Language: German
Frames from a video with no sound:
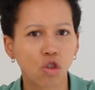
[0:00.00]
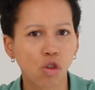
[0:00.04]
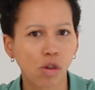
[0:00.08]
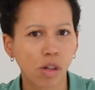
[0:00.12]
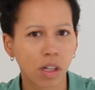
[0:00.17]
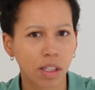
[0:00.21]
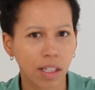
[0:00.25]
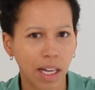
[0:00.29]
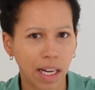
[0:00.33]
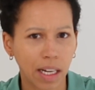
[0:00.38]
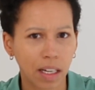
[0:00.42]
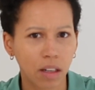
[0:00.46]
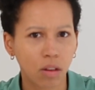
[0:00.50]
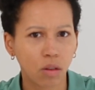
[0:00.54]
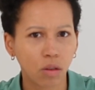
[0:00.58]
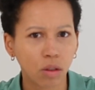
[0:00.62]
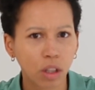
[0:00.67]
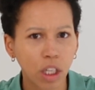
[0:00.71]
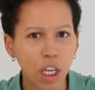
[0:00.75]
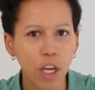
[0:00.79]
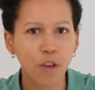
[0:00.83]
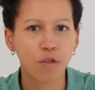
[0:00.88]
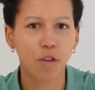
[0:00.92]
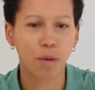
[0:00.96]
Schulter-, Nacken-
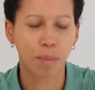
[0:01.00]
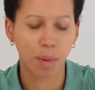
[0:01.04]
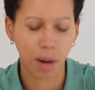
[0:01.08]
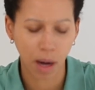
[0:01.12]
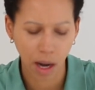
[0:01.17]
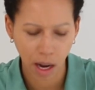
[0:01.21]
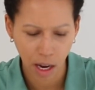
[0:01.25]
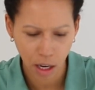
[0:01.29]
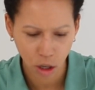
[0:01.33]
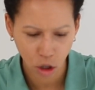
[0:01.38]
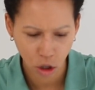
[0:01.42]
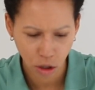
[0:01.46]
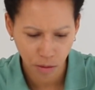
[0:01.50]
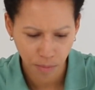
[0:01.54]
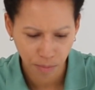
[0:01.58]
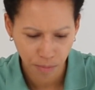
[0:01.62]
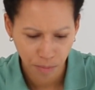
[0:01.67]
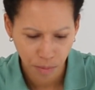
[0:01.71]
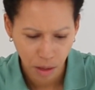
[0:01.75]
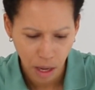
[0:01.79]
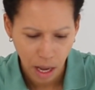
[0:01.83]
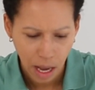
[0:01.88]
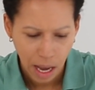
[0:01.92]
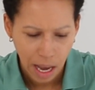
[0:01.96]
und Kieferbereich.
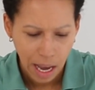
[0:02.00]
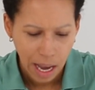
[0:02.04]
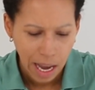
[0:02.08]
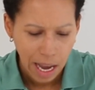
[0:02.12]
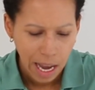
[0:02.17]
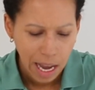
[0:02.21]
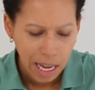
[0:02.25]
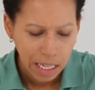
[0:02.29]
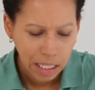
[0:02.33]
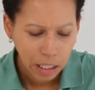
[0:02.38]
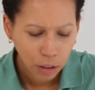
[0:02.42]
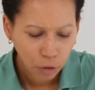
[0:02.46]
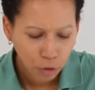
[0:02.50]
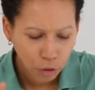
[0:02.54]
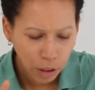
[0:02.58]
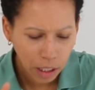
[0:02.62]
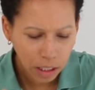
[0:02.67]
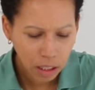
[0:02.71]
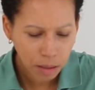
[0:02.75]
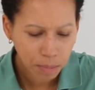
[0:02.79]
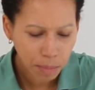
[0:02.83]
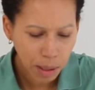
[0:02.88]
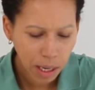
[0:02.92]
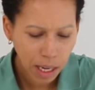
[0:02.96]
Die
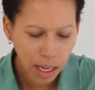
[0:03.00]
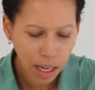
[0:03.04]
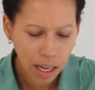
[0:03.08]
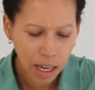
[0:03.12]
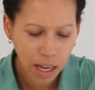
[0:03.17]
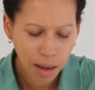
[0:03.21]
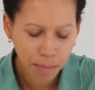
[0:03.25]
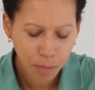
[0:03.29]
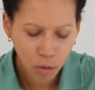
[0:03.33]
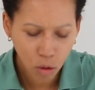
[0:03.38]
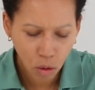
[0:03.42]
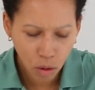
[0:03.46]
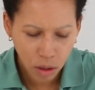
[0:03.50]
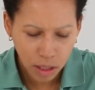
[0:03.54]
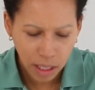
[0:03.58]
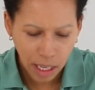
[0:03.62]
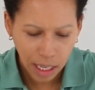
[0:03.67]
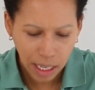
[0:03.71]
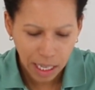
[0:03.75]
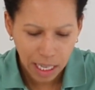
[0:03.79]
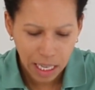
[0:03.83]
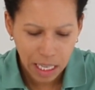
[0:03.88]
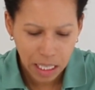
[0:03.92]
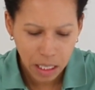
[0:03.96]
vierte ähm,
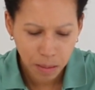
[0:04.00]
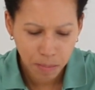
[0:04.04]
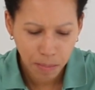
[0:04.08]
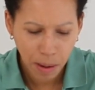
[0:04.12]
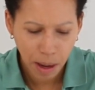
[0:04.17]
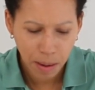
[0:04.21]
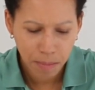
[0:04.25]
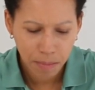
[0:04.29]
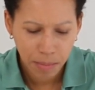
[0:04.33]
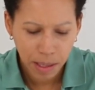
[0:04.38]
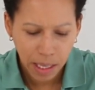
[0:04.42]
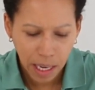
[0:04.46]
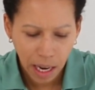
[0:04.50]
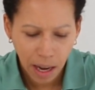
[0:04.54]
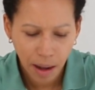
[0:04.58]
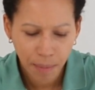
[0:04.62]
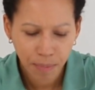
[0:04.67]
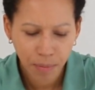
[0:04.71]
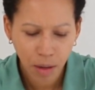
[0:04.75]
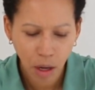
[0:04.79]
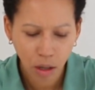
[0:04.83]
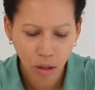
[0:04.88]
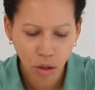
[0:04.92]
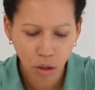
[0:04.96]
Ursache ist bei mir
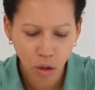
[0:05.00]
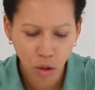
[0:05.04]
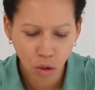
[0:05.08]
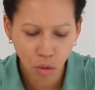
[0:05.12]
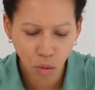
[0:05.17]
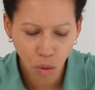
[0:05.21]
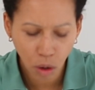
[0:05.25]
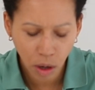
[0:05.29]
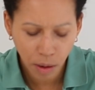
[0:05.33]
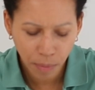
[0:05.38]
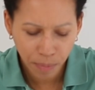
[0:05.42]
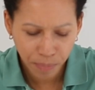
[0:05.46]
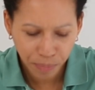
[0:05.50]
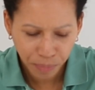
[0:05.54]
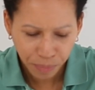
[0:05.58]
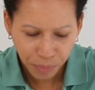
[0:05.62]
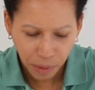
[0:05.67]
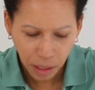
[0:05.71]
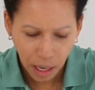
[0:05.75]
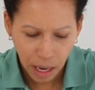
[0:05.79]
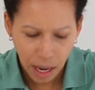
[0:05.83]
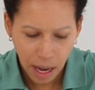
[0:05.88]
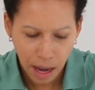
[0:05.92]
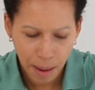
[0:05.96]
noch zu suchen,
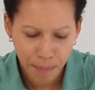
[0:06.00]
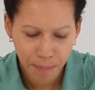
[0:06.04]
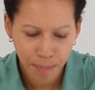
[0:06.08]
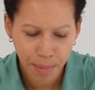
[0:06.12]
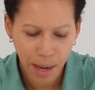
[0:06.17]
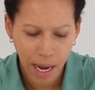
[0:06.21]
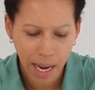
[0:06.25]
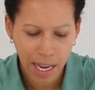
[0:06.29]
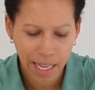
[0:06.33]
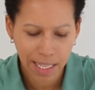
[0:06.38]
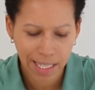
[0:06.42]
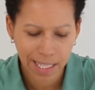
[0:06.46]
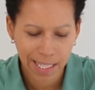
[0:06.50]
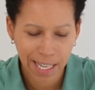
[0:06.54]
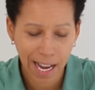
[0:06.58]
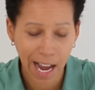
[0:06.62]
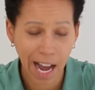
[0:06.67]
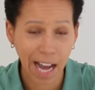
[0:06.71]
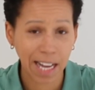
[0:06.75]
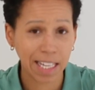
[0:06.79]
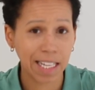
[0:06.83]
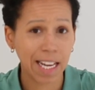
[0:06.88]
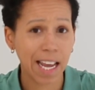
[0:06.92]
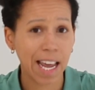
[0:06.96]
ähm, bei
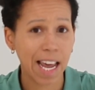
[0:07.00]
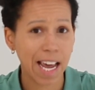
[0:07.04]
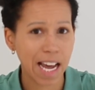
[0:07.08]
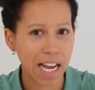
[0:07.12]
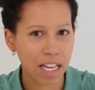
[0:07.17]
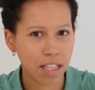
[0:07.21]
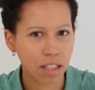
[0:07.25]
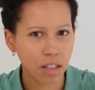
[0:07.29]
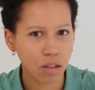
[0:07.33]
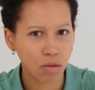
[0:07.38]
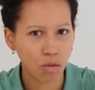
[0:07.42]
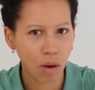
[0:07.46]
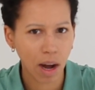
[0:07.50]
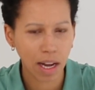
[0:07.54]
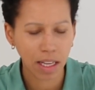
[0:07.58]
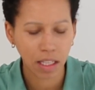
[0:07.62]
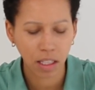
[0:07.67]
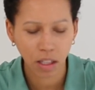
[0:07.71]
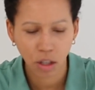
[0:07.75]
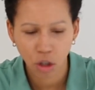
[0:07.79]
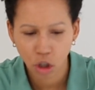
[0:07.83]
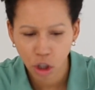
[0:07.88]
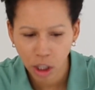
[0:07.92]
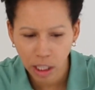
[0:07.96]
Zahnherden. Du
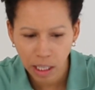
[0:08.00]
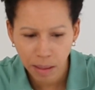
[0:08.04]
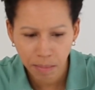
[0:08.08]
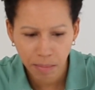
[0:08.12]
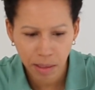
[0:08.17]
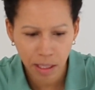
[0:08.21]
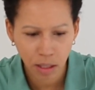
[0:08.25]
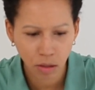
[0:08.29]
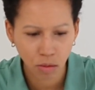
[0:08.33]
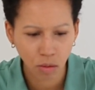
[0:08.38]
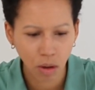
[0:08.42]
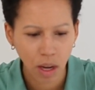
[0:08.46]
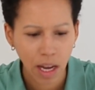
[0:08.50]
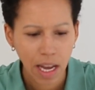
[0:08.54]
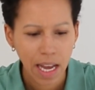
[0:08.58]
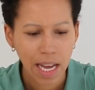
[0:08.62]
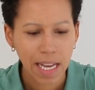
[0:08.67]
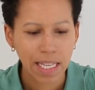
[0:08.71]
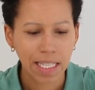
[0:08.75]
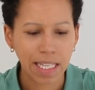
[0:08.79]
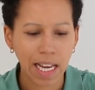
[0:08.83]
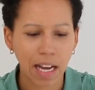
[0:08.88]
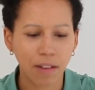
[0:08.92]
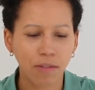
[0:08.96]
hast geschrieben, dass du
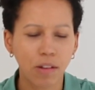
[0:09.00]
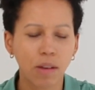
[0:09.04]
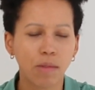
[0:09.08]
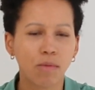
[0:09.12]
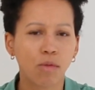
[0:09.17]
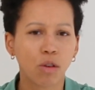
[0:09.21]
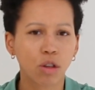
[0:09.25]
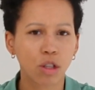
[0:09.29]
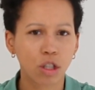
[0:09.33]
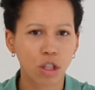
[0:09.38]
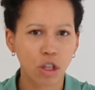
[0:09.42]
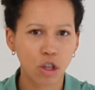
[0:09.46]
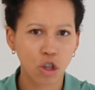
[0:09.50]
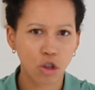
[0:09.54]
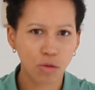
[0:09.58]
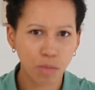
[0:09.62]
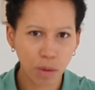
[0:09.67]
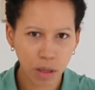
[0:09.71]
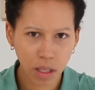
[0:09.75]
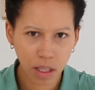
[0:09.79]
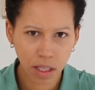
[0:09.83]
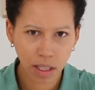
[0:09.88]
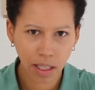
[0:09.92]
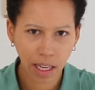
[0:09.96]
sehr viel
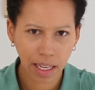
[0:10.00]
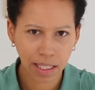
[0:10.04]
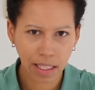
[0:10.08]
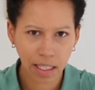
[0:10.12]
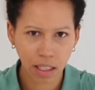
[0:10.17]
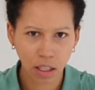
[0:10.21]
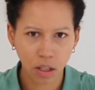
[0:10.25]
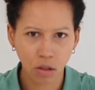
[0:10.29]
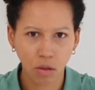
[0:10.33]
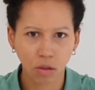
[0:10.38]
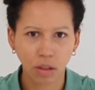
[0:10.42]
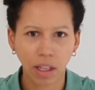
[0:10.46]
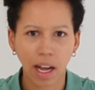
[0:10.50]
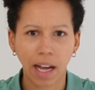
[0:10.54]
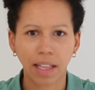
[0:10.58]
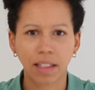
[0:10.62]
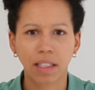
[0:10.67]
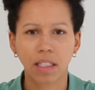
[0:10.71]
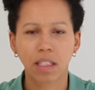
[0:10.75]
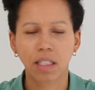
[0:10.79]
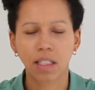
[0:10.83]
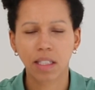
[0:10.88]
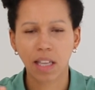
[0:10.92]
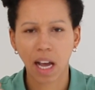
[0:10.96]
Wurzelspitzenrezeption
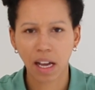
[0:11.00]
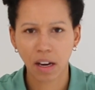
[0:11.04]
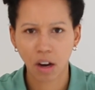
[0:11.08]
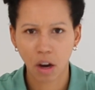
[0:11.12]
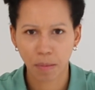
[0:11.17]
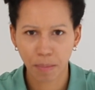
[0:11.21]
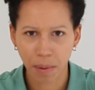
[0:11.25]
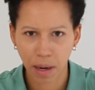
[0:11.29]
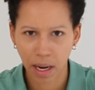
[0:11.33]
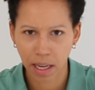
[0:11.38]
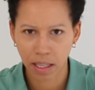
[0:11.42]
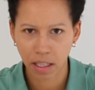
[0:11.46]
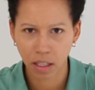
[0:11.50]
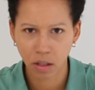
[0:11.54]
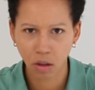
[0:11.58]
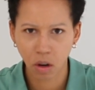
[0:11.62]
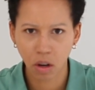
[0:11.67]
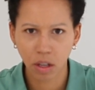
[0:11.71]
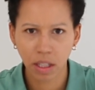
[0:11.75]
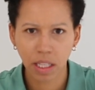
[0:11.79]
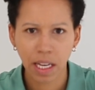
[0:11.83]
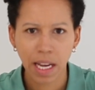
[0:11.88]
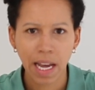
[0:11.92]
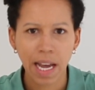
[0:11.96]
hattest,
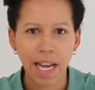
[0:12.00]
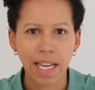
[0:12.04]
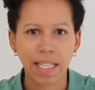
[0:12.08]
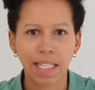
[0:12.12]
Zahnoperation.